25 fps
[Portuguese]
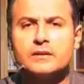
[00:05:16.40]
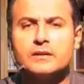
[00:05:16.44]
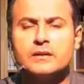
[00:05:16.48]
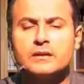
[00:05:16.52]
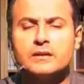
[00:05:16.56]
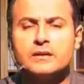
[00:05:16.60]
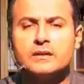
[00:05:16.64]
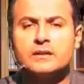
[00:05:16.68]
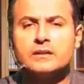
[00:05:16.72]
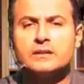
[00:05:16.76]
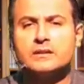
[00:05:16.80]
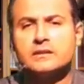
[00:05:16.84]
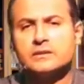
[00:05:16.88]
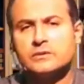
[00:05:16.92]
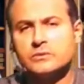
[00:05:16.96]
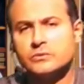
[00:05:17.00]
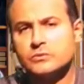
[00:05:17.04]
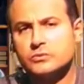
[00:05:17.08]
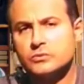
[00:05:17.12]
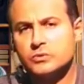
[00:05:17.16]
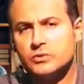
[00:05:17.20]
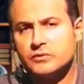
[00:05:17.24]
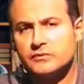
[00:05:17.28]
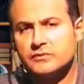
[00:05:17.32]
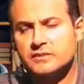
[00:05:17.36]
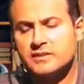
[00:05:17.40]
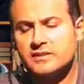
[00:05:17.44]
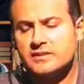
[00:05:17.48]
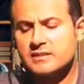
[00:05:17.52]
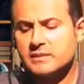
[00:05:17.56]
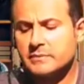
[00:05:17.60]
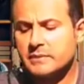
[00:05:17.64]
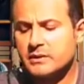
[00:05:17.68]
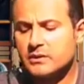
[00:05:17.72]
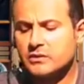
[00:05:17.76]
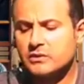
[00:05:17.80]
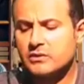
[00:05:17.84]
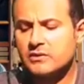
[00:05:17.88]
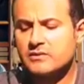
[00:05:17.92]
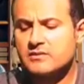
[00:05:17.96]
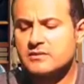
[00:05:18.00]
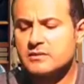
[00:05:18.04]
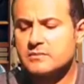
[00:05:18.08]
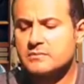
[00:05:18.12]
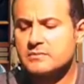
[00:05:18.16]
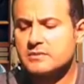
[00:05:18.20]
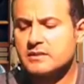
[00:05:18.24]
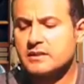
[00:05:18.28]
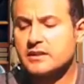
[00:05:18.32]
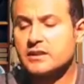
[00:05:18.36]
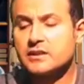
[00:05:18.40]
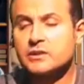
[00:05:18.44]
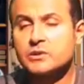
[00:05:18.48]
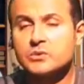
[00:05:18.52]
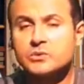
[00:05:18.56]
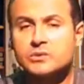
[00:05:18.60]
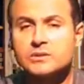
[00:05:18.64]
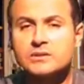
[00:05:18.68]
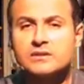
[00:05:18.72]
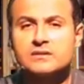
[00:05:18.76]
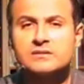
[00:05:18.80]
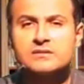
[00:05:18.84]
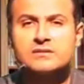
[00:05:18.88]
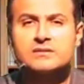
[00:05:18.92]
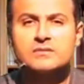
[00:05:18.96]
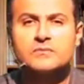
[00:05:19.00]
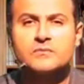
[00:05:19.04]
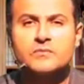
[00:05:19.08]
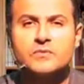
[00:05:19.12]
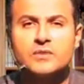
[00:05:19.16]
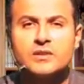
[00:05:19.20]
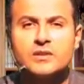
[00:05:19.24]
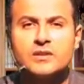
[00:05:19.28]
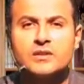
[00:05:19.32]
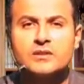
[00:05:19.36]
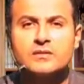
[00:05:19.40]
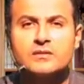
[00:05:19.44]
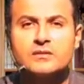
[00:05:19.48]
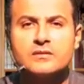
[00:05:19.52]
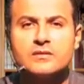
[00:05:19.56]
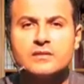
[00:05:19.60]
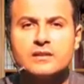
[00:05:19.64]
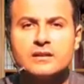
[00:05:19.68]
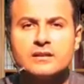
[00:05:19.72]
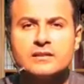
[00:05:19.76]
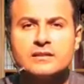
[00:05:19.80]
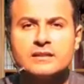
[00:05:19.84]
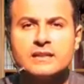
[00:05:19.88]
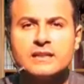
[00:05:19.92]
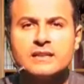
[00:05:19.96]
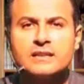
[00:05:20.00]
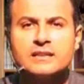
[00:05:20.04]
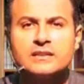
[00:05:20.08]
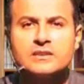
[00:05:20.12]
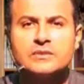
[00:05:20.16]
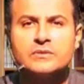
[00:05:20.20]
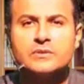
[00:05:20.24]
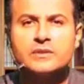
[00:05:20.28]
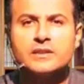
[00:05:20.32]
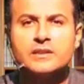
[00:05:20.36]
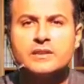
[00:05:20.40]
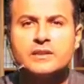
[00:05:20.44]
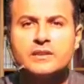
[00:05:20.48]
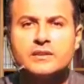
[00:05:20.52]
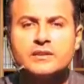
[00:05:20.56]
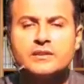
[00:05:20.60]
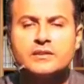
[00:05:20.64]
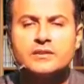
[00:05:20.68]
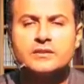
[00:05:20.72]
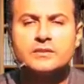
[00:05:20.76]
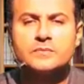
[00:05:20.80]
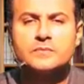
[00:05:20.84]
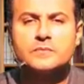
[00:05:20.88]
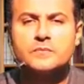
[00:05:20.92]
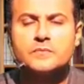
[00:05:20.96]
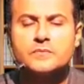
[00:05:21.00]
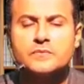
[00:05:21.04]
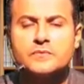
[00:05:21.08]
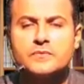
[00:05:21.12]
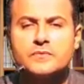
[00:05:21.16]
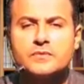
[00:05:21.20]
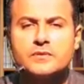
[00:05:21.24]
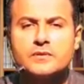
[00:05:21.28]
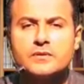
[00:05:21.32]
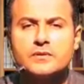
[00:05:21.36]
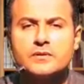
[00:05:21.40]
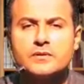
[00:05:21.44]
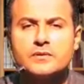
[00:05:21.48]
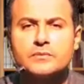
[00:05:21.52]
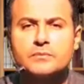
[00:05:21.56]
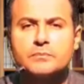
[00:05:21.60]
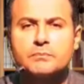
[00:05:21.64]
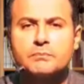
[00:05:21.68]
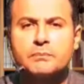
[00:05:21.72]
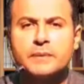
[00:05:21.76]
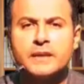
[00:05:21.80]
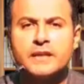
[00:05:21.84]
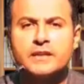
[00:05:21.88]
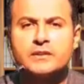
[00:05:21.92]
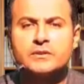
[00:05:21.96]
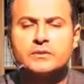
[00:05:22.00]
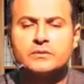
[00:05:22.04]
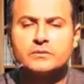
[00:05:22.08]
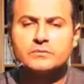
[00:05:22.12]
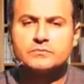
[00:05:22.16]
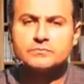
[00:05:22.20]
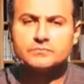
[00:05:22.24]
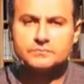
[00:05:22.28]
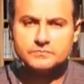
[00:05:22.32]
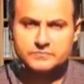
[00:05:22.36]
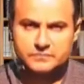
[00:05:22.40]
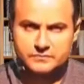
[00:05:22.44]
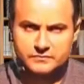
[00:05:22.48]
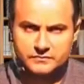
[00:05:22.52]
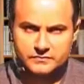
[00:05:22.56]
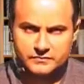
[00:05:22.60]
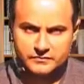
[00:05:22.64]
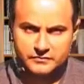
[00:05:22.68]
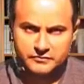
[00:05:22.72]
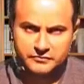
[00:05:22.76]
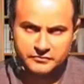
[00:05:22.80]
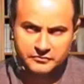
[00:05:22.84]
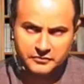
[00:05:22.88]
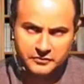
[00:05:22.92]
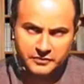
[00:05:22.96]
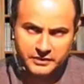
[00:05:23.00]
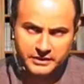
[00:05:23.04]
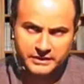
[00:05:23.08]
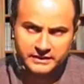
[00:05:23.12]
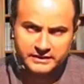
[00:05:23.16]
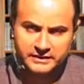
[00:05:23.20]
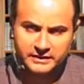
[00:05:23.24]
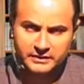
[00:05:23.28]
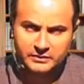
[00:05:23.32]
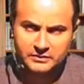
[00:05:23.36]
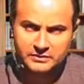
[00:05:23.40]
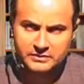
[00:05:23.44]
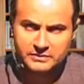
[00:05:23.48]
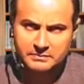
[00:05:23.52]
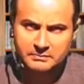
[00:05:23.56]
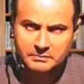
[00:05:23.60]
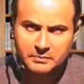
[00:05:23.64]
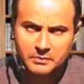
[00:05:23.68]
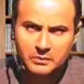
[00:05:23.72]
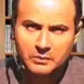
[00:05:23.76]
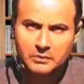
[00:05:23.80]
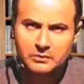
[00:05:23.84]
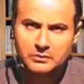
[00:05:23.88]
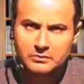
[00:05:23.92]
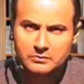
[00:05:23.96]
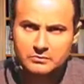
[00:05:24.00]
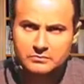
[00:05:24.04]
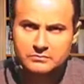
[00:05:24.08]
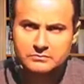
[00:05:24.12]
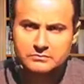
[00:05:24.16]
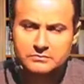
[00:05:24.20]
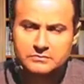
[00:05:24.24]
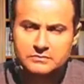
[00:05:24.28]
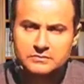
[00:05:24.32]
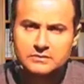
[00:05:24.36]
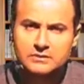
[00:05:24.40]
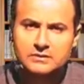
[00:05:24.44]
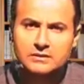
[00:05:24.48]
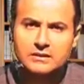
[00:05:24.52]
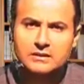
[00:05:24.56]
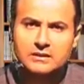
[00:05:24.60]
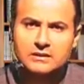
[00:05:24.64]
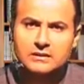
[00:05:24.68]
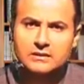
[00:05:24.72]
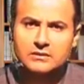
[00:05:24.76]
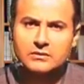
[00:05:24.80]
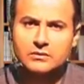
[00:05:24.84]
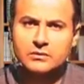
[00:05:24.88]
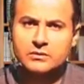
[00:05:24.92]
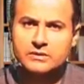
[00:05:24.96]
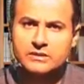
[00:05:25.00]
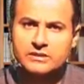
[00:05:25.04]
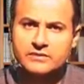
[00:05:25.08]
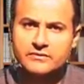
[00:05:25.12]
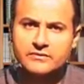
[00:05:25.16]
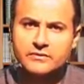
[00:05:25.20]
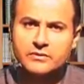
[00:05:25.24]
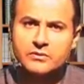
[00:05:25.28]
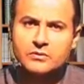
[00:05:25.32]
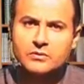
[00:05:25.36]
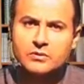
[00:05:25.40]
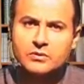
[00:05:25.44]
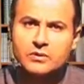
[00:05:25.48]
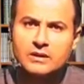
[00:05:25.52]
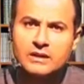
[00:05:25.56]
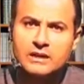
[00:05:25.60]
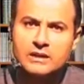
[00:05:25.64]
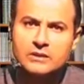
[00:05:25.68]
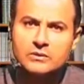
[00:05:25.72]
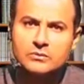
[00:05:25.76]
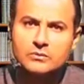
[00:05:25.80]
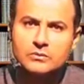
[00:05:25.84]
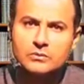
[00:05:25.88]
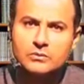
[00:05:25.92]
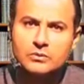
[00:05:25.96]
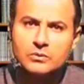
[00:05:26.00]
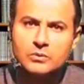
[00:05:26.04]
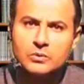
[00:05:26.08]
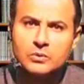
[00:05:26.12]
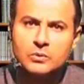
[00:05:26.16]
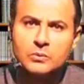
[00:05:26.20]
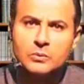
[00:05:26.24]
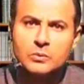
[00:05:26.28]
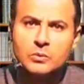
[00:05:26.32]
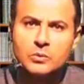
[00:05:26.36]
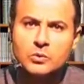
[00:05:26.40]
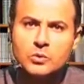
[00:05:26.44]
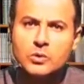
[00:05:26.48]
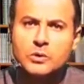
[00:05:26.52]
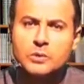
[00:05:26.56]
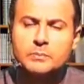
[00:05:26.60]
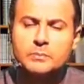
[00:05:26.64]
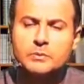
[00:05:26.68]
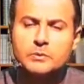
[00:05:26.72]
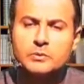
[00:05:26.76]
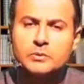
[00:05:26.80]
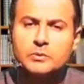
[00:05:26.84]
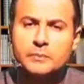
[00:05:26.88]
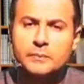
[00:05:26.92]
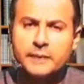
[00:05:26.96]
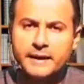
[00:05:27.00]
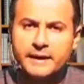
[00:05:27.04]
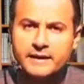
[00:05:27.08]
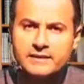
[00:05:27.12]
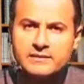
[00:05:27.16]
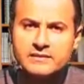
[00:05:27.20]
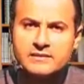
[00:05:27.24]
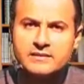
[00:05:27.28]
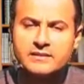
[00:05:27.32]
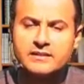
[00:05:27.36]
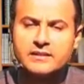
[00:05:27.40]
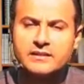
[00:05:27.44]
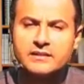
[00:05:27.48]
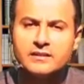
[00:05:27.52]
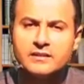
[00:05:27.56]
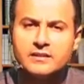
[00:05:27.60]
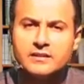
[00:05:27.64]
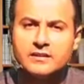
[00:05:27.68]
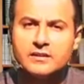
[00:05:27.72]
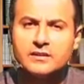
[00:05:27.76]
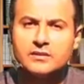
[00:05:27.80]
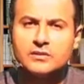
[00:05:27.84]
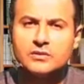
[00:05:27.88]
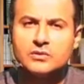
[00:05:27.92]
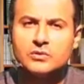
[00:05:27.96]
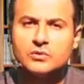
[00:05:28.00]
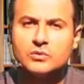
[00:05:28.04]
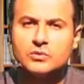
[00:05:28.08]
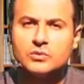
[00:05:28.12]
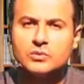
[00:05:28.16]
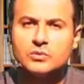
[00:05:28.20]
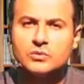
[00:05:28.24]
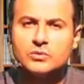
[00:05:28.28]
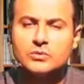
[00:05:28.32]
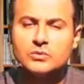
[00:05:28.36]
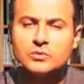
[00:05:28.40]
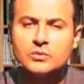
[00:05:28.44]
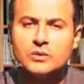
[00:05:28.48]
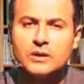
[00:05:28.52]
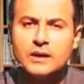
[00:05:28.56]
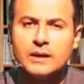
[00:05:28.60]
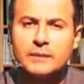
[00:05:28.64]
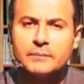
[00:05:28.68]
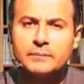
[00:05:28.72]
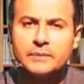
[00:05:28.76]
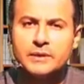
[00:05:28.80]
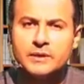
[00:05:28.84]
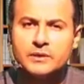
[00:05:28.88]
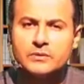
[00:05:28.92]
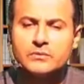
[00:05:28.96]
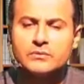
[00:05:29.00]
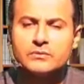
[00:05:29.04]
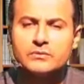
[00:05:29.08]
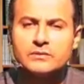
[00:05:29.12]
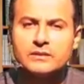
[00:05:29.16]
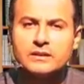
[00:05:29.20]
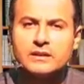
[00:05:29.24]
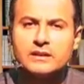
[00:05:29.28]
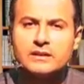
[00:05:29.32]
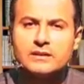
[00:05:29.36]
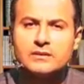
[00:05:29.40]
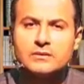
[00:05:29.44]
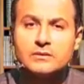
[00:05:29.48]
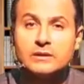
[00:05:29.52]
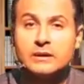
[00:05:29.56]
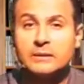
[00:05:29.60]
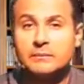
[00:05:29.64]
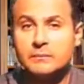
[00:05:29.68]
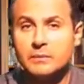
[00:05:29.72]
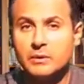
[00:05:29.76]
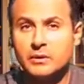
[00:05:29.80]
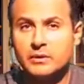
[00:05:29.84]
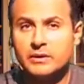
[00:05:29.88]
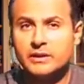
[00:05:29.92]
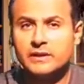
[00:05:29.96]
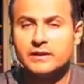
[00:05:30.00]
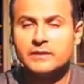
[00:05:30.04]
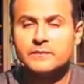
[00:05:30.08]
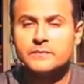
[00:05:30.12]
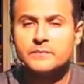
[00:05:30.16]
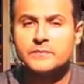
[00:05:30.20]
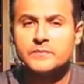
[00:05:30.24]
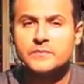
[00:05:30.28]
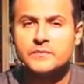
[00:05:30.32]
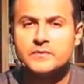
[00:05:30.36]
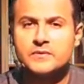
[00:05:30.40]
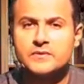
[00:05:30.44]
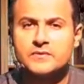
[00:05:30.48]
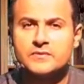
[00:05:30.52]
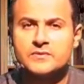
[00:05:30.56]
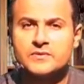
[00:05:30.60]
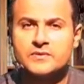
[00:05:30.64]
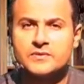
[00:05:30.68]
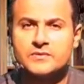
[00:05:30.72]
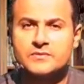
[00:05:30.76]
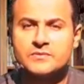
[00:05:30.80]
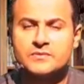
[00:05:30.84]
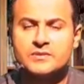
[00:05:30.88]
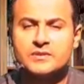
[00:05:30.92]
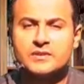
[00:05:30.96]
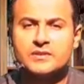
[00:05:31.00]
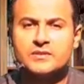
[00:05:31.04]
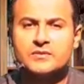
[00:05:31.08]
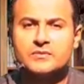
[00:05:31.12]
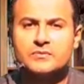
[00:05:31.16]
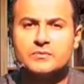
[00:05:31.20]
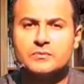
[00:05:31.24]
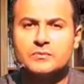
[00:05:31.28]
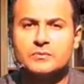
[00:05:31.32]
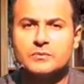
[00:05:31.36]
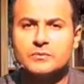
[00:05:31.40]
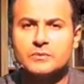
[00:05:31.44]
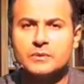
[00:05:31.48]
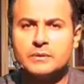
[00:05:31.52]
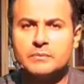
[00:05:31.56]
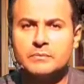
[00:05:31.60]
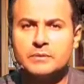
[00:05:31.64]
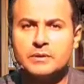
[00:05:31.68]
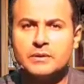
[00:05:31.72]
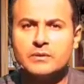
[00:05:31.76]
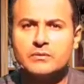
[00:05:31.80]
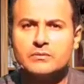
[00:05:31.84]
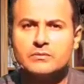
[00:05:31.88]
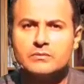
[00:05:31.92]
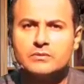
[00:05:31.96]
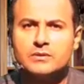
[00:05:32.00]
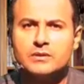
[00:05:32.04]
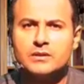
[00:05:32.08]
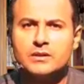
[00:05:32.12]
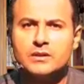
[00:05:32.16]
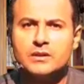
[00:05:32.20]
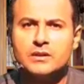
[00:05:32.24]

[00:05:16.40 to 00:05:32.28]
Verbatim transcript: Uh, no Novo Testamento nós lemos aqui Lucas narrando que Pedro foi até o sepulcro onde haviam colocado o corpo do mestre, do, do rabino, né? o Rabone, Jesus Cristo, o hebreu,